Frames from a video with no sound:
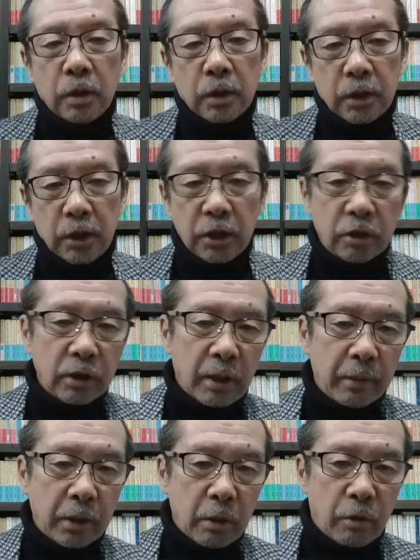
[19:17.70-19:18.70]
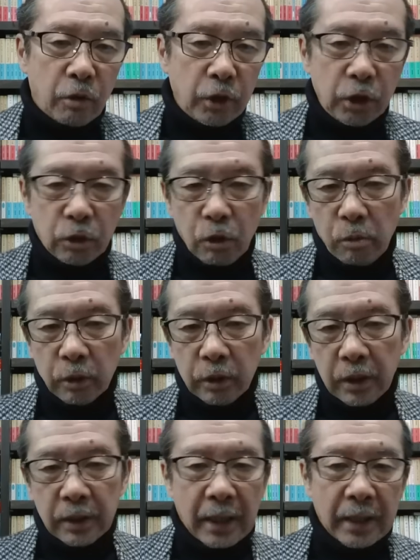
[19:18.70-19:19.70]
いつ辞めてもいいと思っ
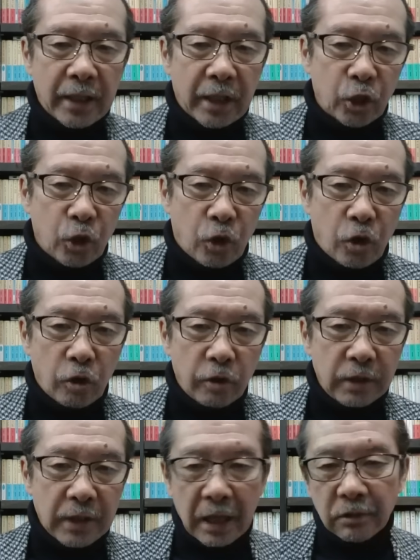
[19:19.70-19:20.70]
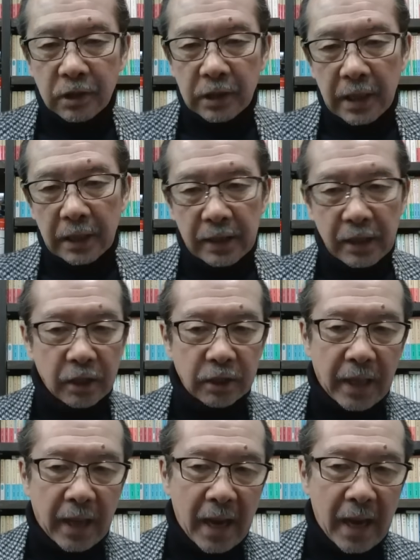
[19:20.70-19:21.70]
てたんやけど、やる気が出てき
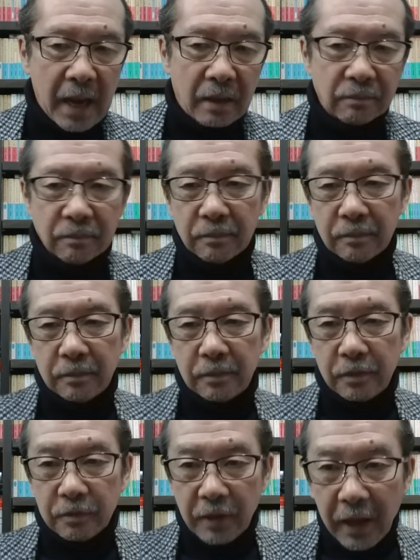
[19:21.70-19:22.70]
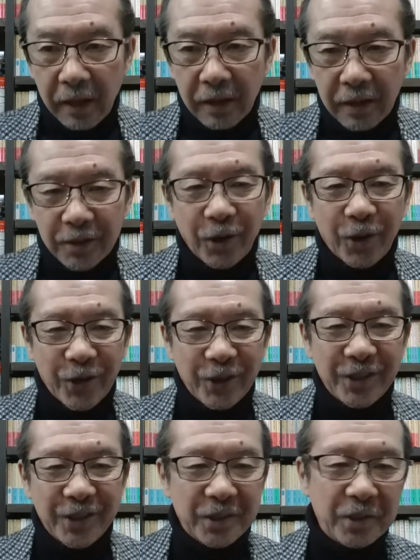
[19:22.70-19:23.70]
たなっていうね、そ
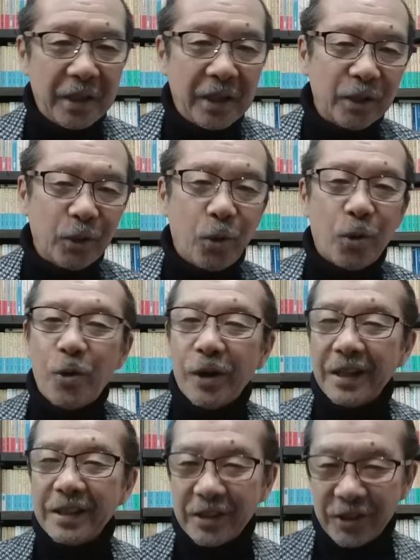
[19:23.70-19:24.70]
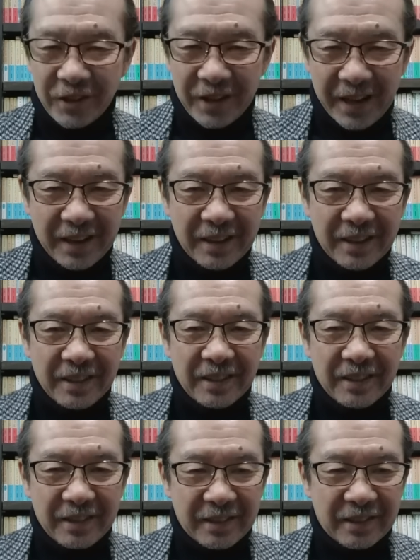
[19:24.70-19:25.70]
ういう投稿なんですよね。
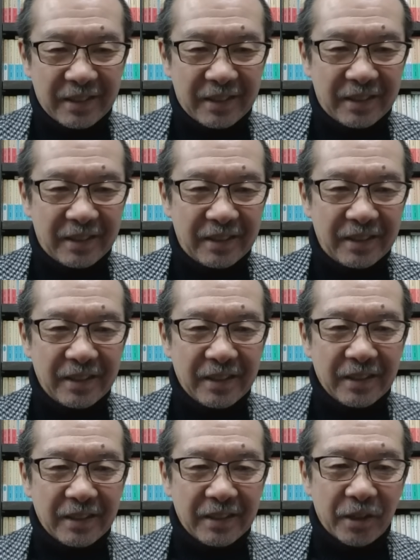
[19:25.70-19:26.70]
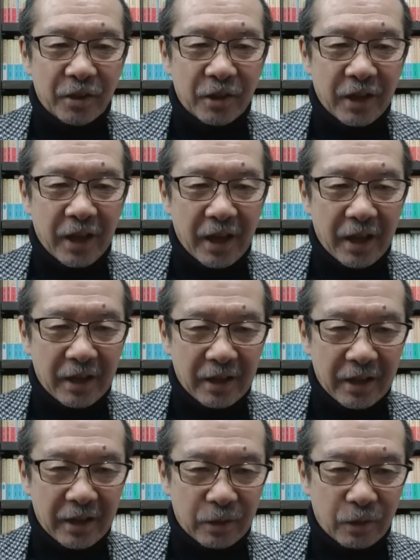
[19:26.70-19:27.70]
うん。で、これね、
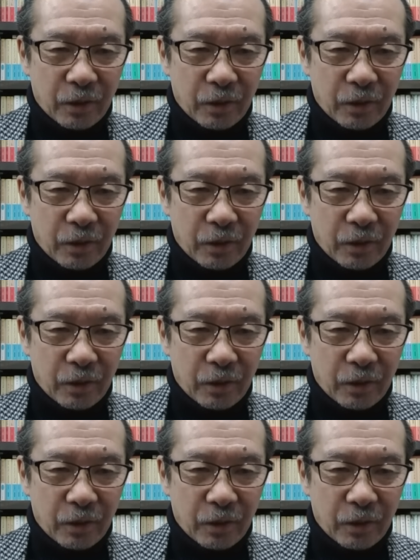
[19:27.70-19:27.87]
えー、っと、